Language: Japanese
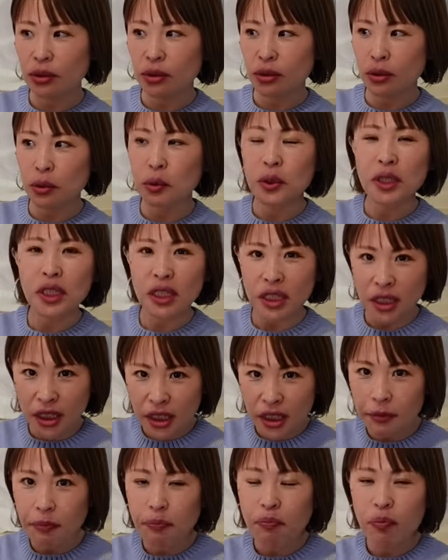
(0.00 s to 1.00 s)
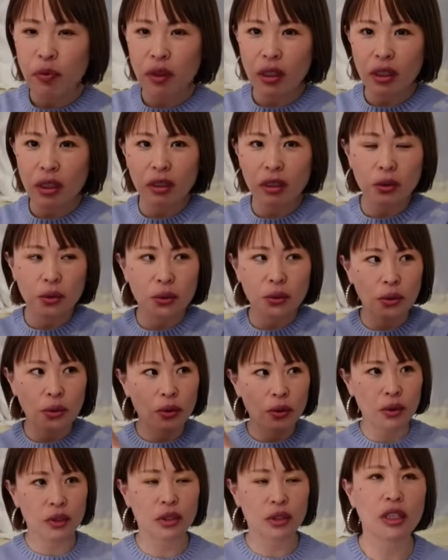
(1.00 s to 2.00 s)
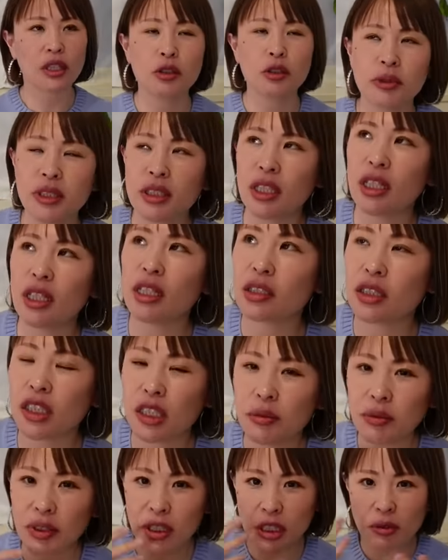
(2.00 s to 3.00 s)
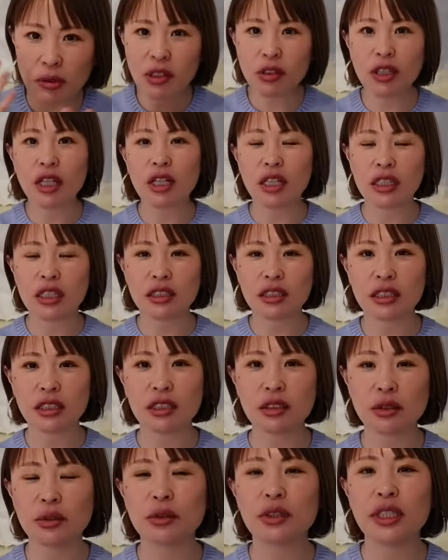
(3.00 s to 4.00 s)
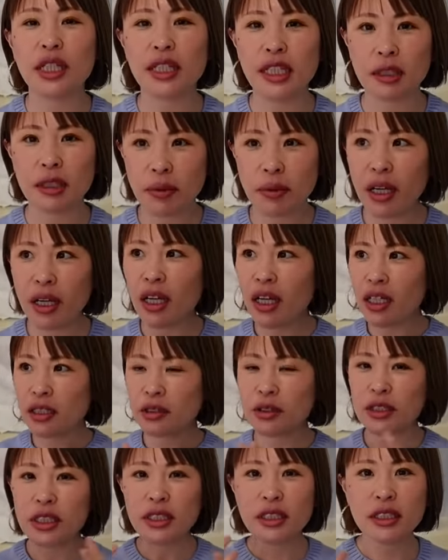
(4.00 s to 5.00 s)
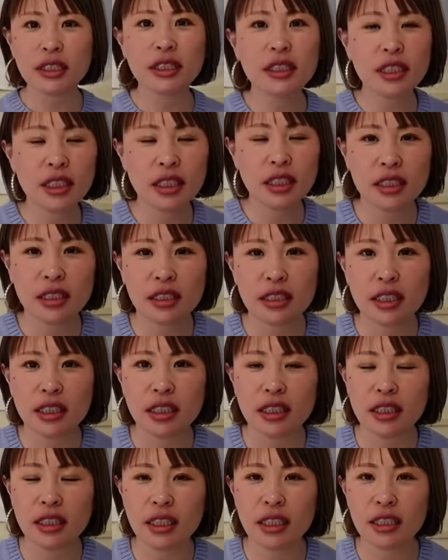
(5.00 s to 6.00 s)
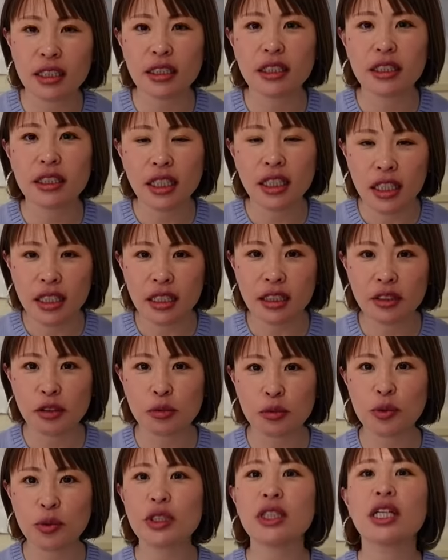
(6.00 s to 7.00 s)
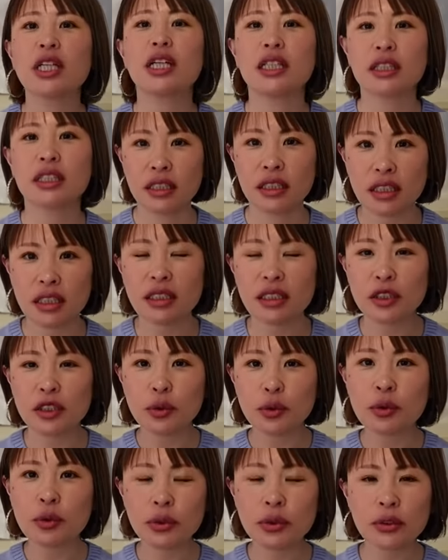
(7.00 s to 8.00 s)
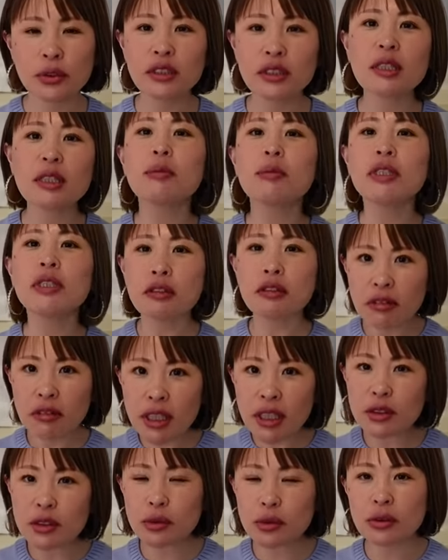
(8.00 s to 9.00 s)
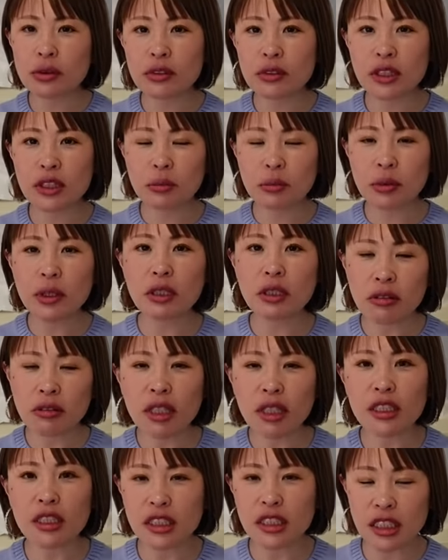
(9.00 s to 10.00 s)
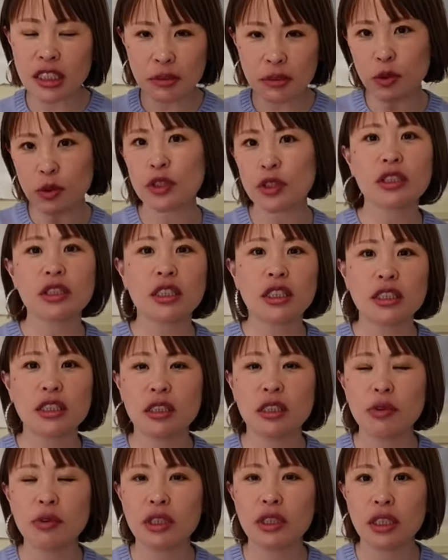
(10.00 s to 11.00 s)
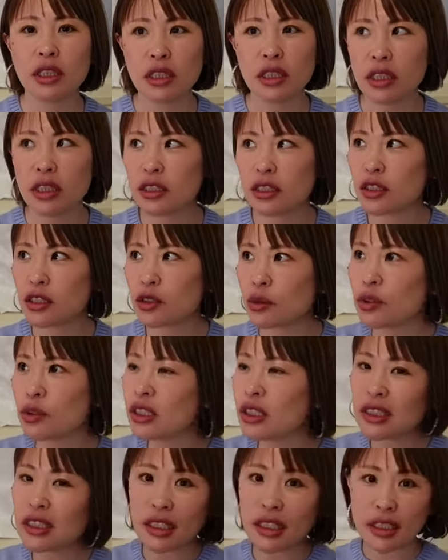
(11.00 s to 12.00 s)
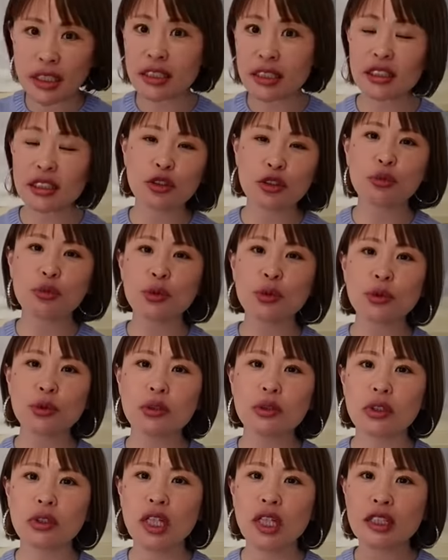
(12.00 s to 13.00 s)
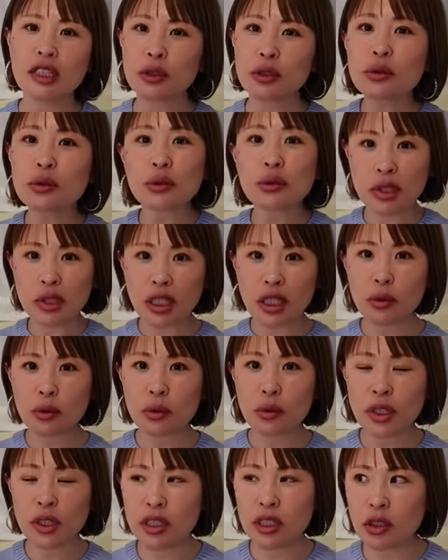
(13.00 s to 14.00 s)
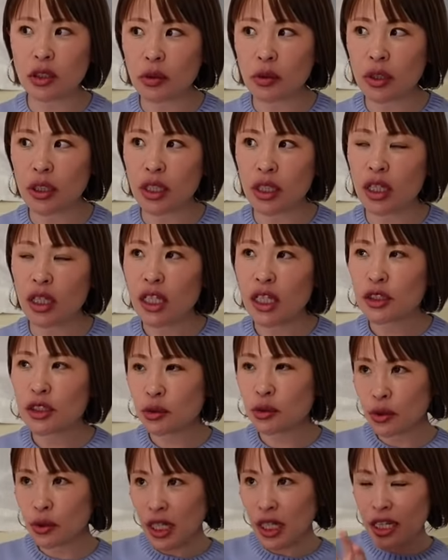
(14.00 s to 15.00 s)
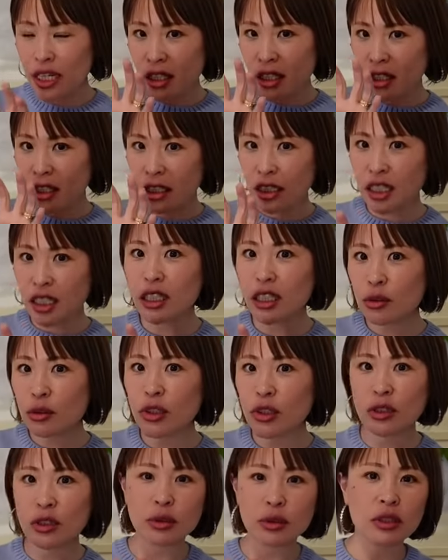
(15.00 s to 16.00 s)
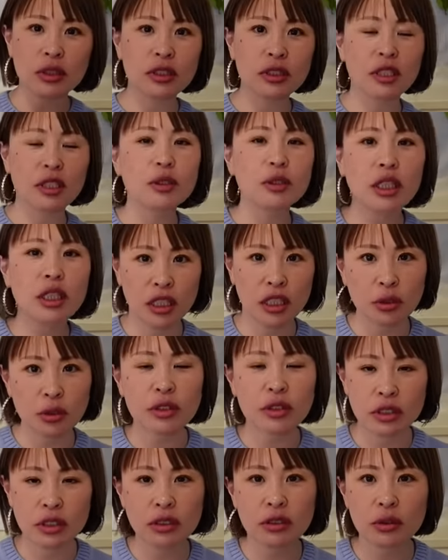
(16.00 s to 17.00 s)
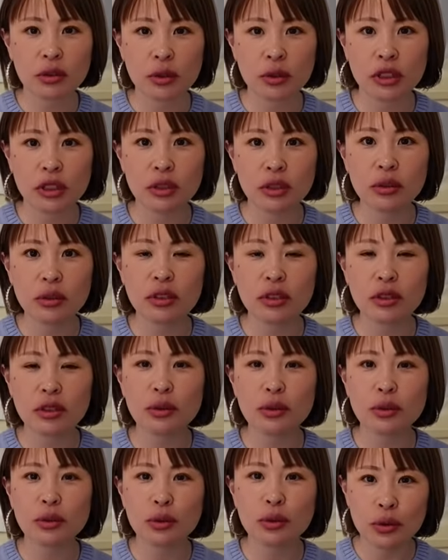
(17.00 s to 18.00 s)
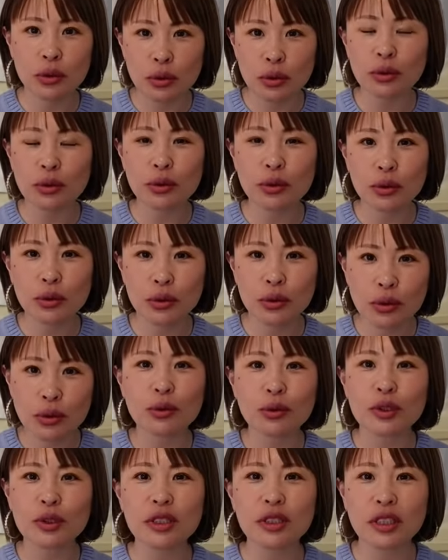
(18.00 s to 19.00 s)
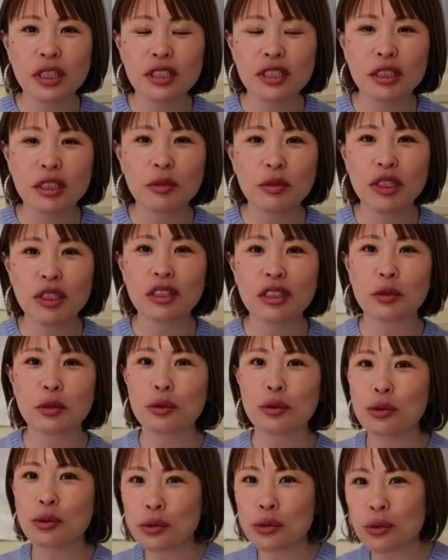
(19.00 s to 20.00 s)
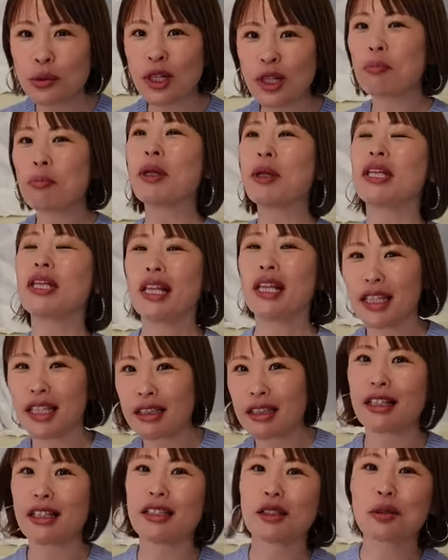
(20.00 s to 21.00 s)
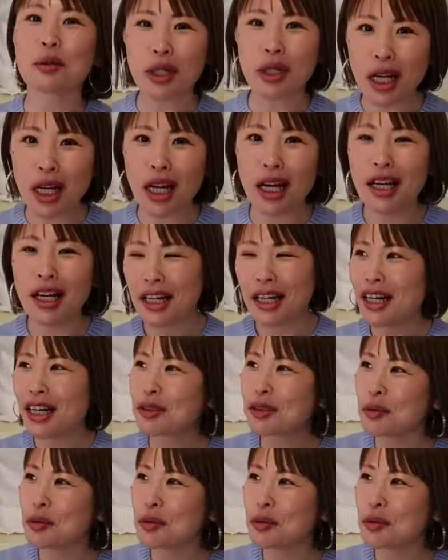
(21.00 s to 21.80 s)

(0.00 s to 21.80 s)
時に、うんと、と例えばじゃあ今の話でいくのであれば嬉しい連絡が来たらいいなって思いがあってじゃあそうするためにはそうするためにはじゃあ今お伝えしたみたいにじゃあその姿勢っていうものをちょっとねこうなんていうのかなその連絡が来た時の姿勢を先取りするといいよっていうのをお伝えしたみたいなことをこう頑張ってやったりとかあと